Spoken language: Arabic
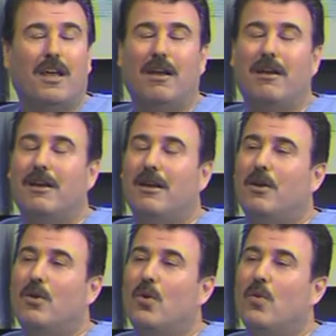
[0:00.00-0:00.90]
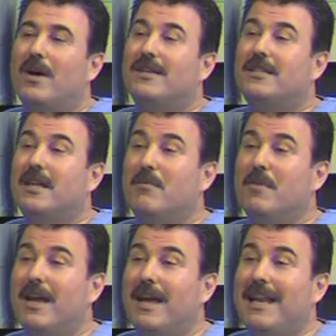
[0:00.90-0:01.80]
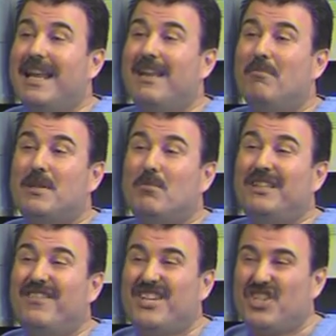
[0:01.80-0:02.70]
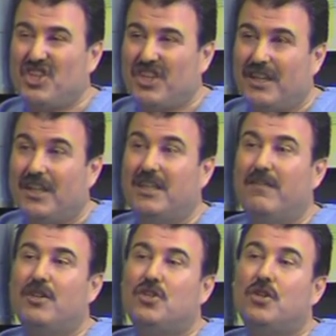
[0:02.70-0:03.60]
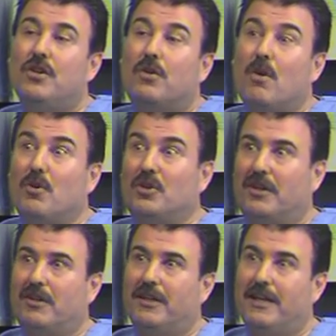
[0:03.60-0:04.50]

آه، اللي هو استعمال آه، بيسموه دافينشي الدافينشي روبوتك